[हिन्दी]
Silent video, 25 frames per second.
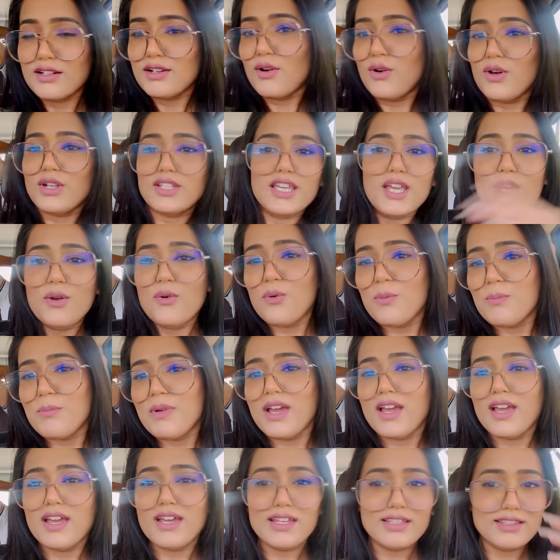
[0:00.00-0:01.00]
और ये हूँ
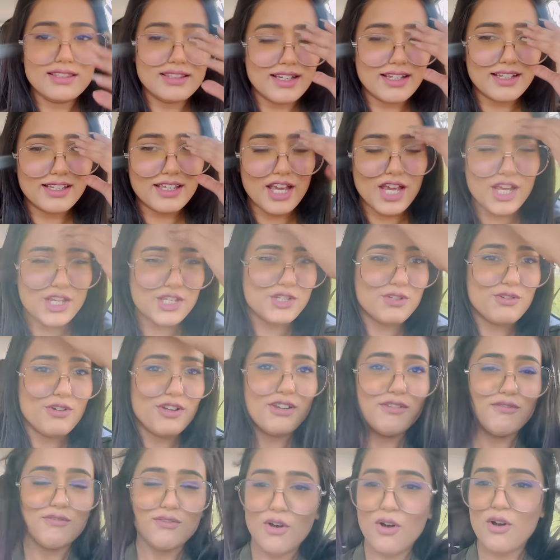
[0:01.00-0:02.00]
मैं इतना
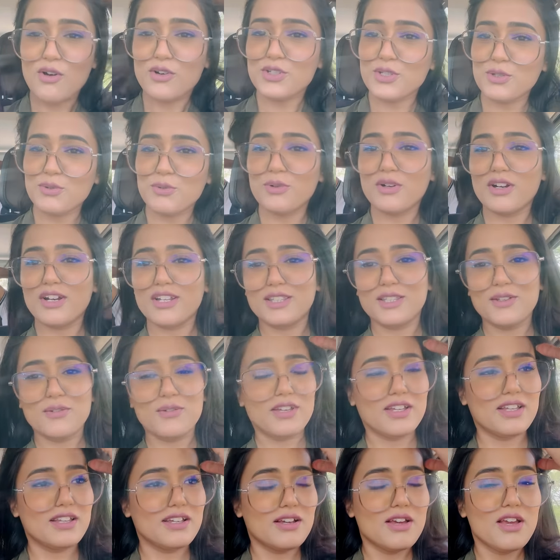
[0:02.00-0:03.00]
कैजुअल ब्लॉग शुरू करते
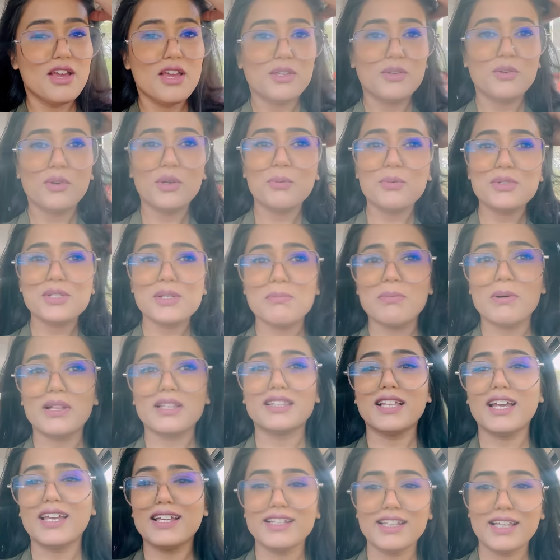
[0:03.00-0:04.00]
हुए क्योंकि मुझे
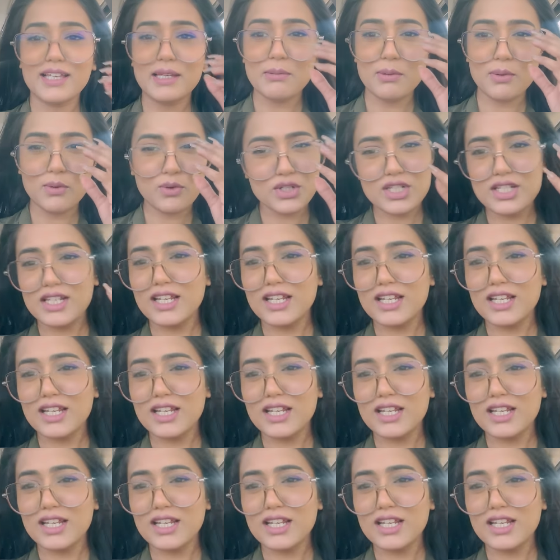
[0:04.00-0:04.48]
पता ही नहीं कि मैं कुछ